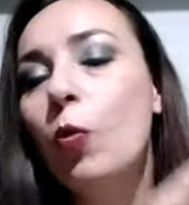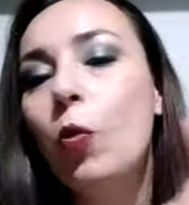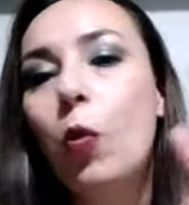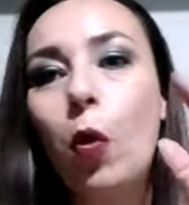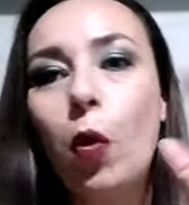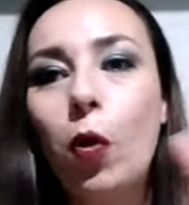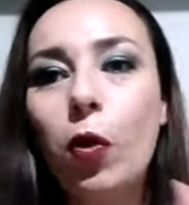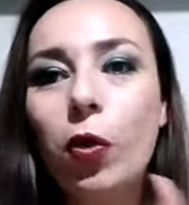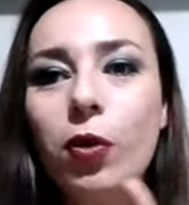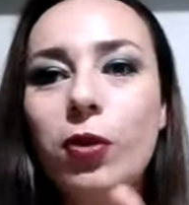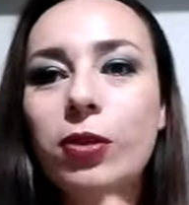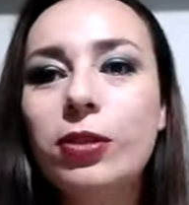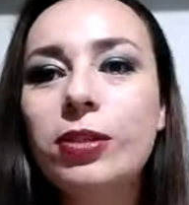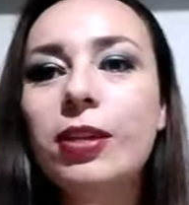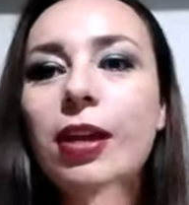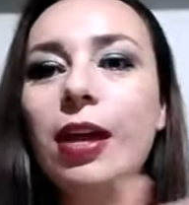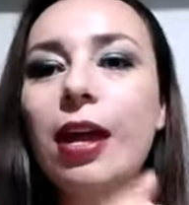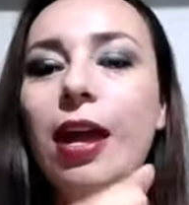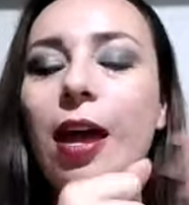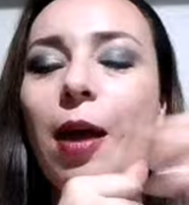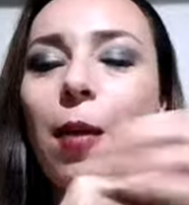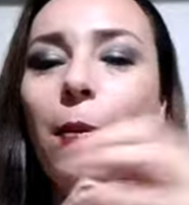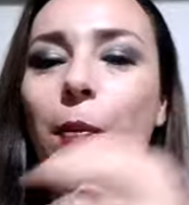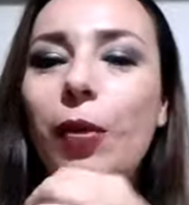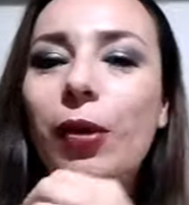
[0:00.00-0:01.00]
uno o dos
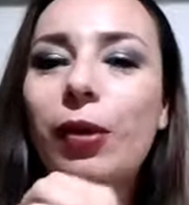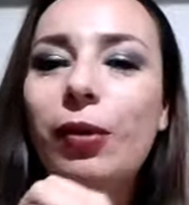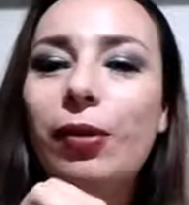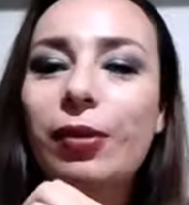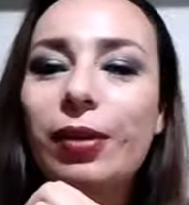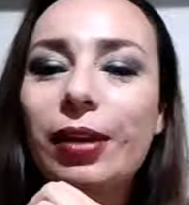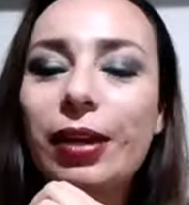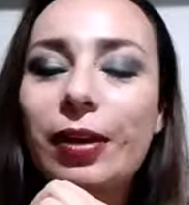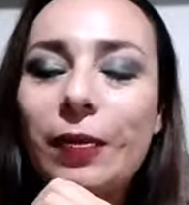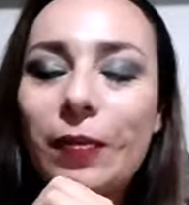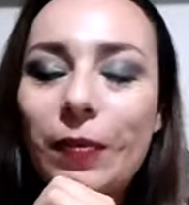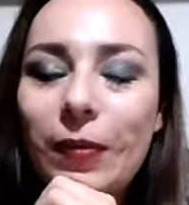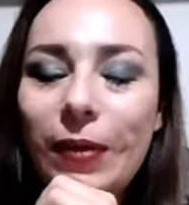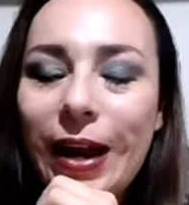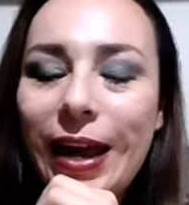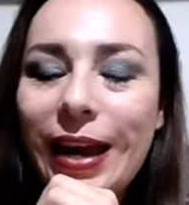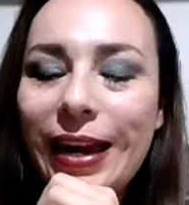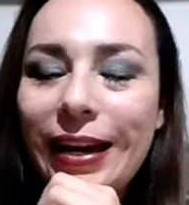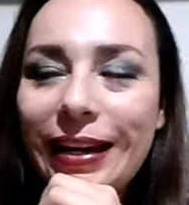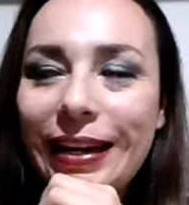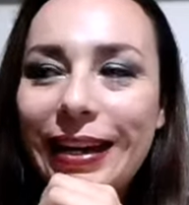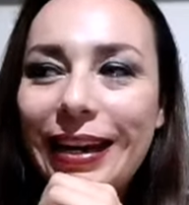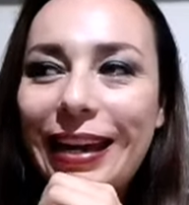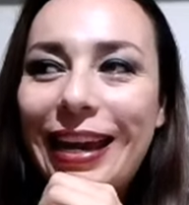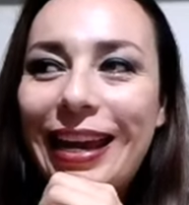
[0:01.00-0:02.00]
por lo
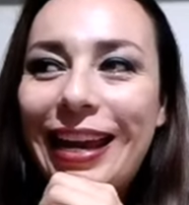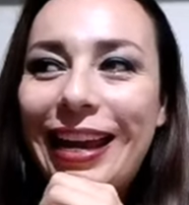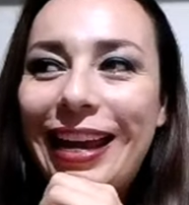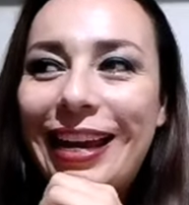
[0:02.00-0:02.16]
regular,